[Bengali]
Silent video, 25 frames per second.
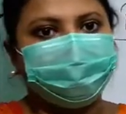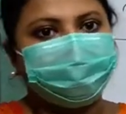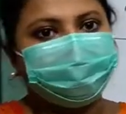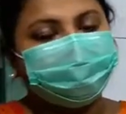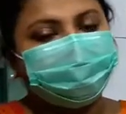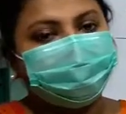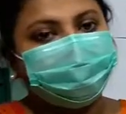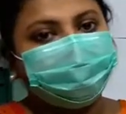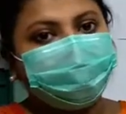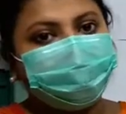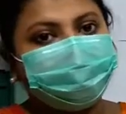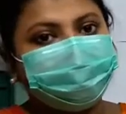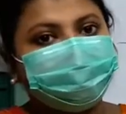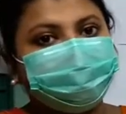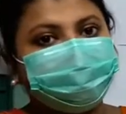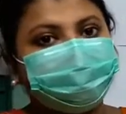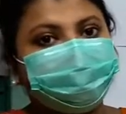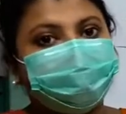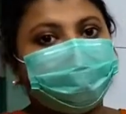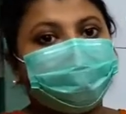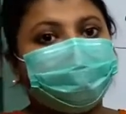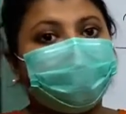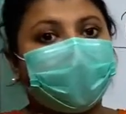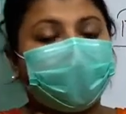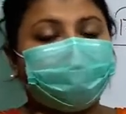ঠিক আছে
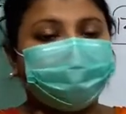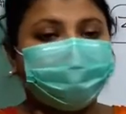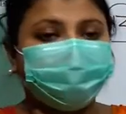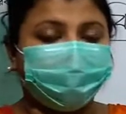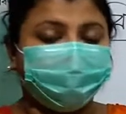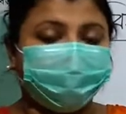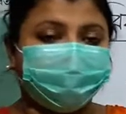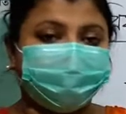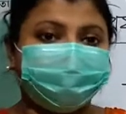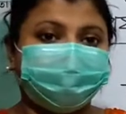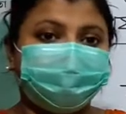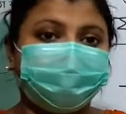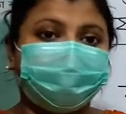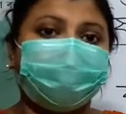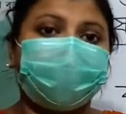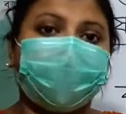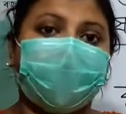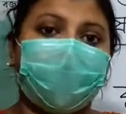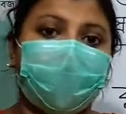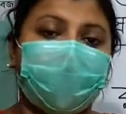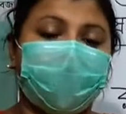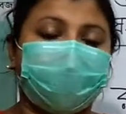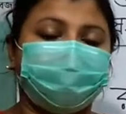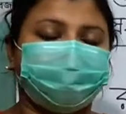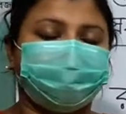সেই রাজগঞ্জের
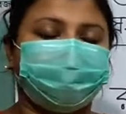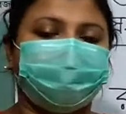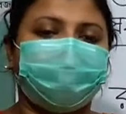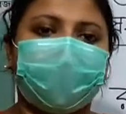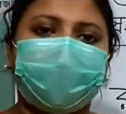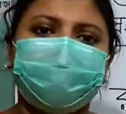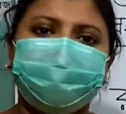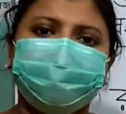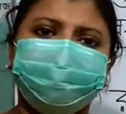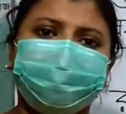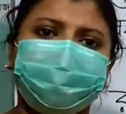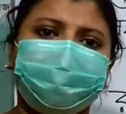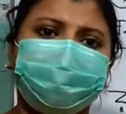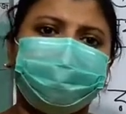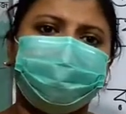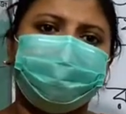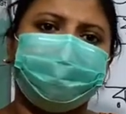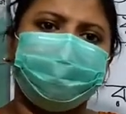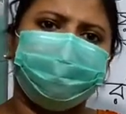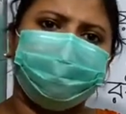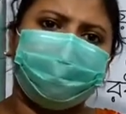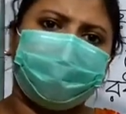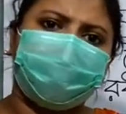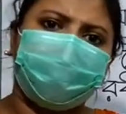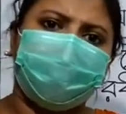ঘাট ঘাট মানে তো
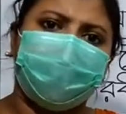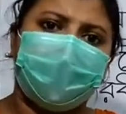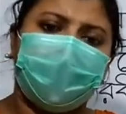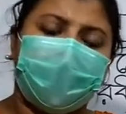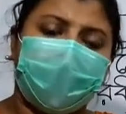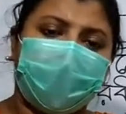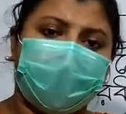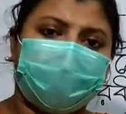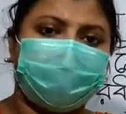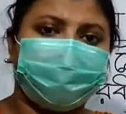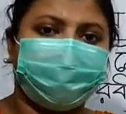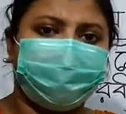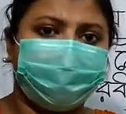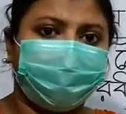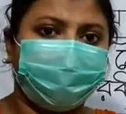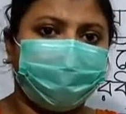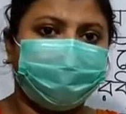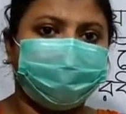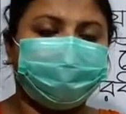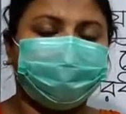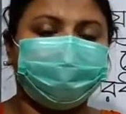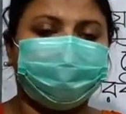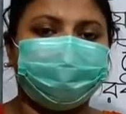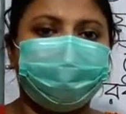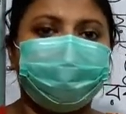তোমরা আগে
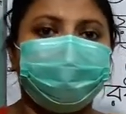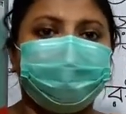পড়েছ